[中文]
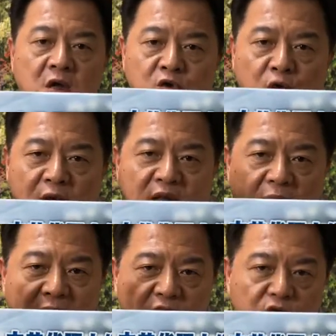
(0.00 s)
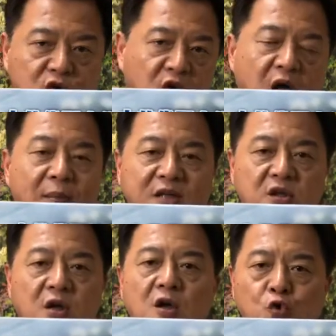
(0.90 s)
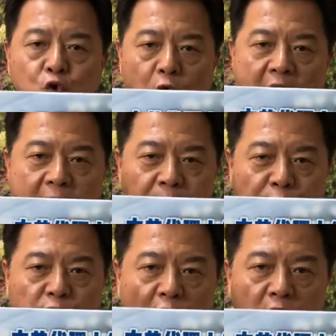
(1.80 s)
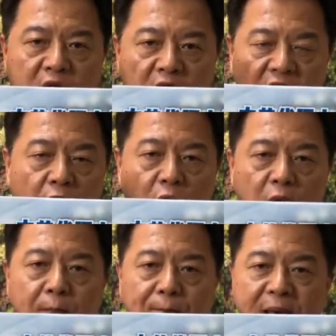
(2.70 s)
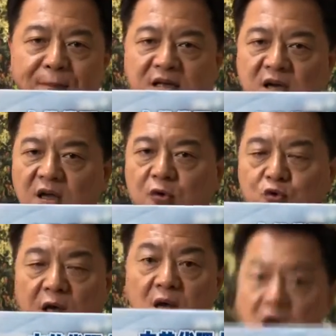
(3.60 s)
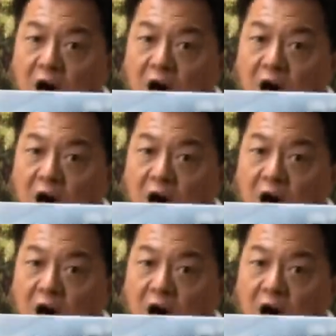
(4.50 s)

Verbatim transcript: 全台湾地区的老百姓全部都可能会被编上一个罪，